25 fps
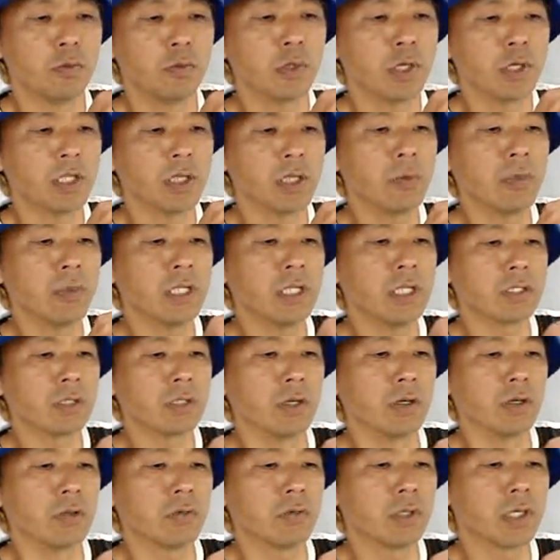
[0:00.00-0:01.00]
抜けてもいいで
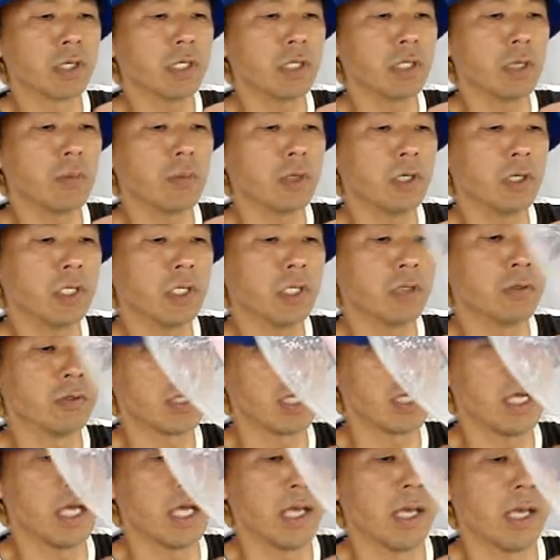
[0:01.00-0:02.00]
すよ抜けてもいい
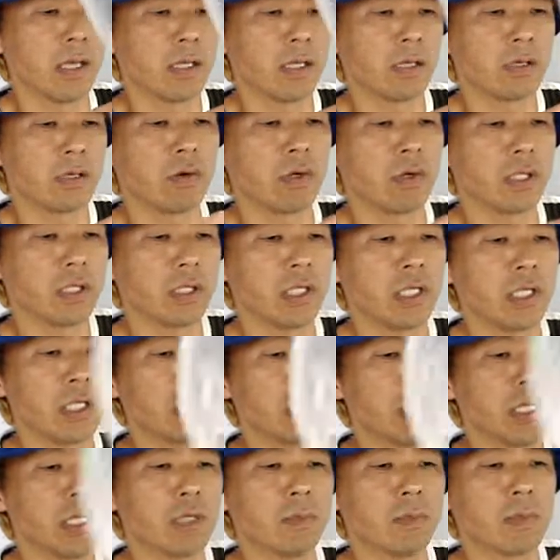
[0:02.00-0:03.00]
のでこうやって入
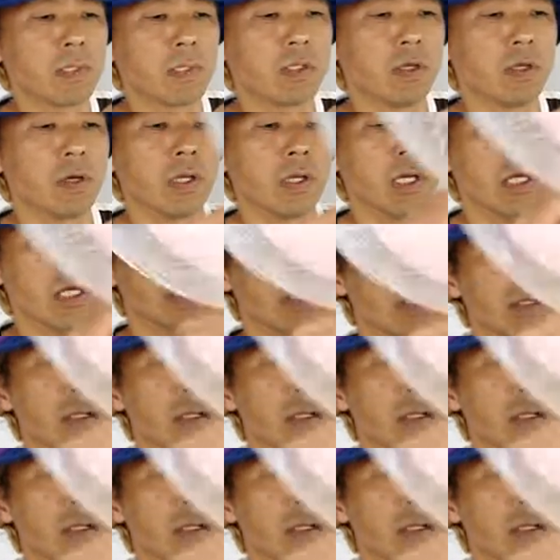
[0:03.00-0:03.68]
れていきましょう